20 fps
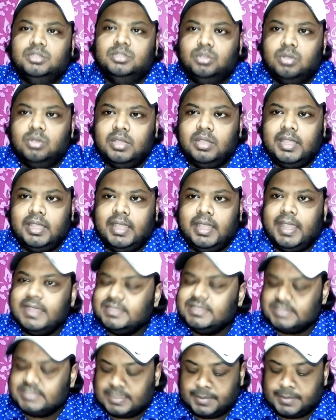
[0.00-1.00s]
তো এই
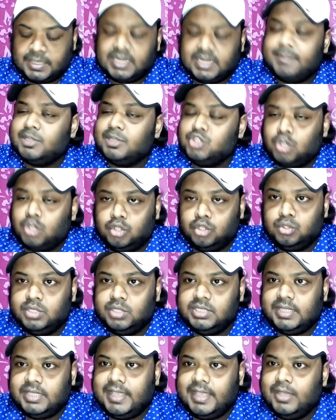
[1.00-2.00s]
যে চ্যাপ্টারটা আমরা
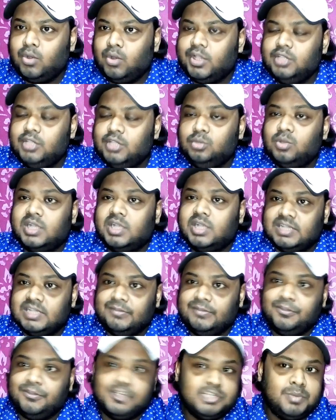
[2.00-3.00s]
চলতরিত এরও কিন্তু আজকে
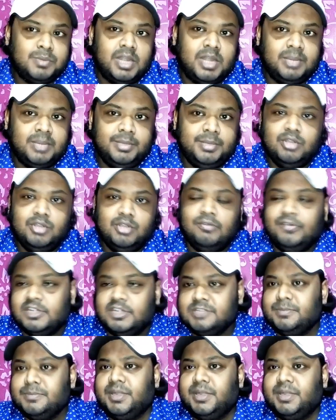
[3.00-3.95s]
ফার্স্ট পার্টের ভিডিও ফার্স্ট